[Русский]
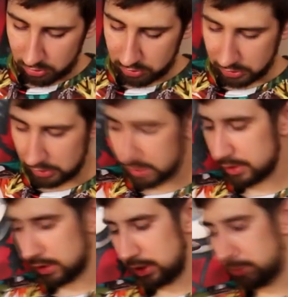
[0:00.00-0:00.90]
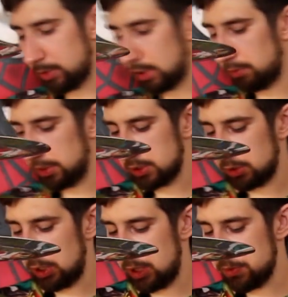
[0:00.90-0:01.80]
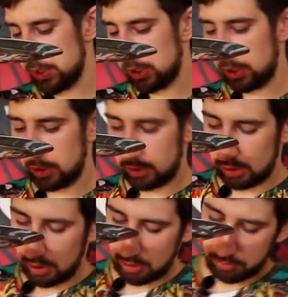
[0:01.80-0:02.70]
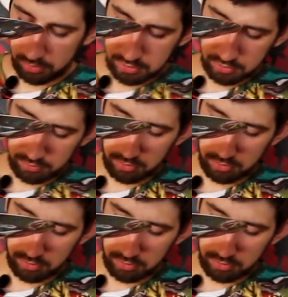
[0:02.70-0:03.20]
Соответственно, три порта мы оставляем закрытые, они просто